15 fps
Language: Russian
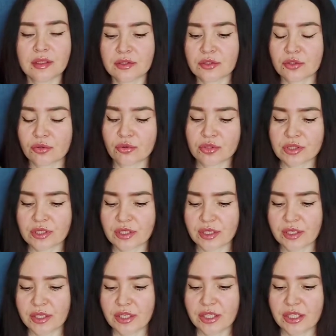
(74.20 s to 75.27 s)

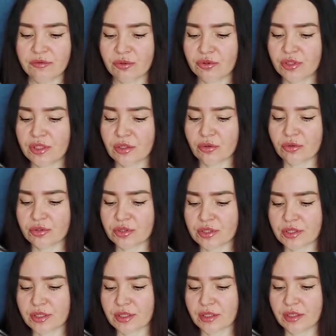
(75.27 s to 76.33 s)
инструкция. И внутри
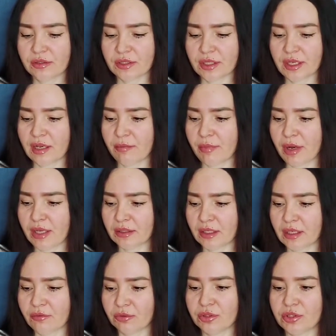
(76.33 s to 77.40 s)
находится такая
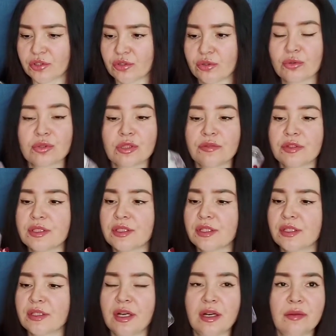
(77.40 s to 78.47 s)
банка вот из толстого
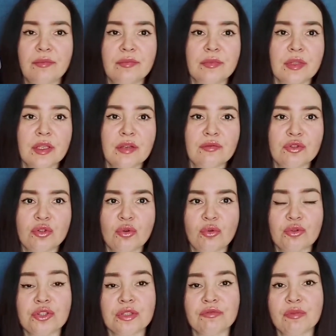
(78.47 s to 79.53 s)
стекла. Все
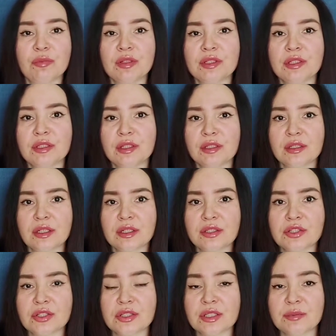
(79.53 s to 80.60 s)
очень выполнено,
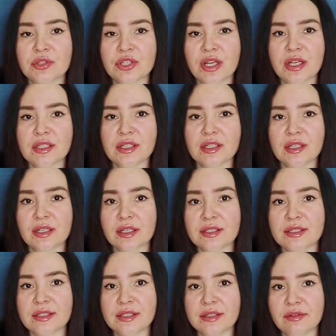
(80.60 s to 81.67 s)
конечно, замечательно,
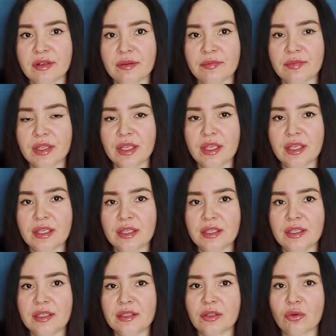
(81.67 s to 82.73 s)
красиво.
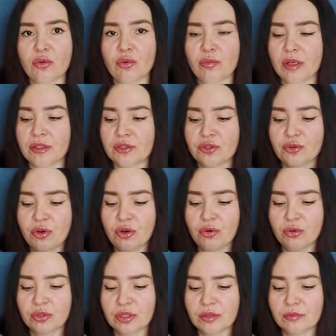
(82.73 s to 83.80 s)
И такую баночку
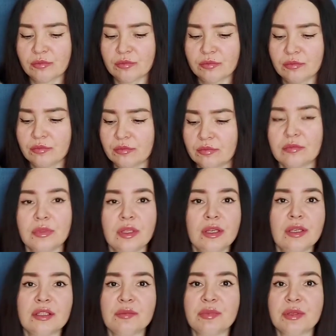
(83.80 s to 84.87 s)
охота
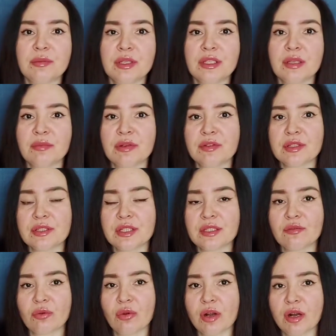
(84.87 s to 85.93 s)
непременно
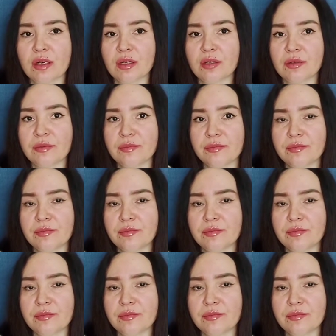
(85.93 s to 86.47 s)
повертеть в руках.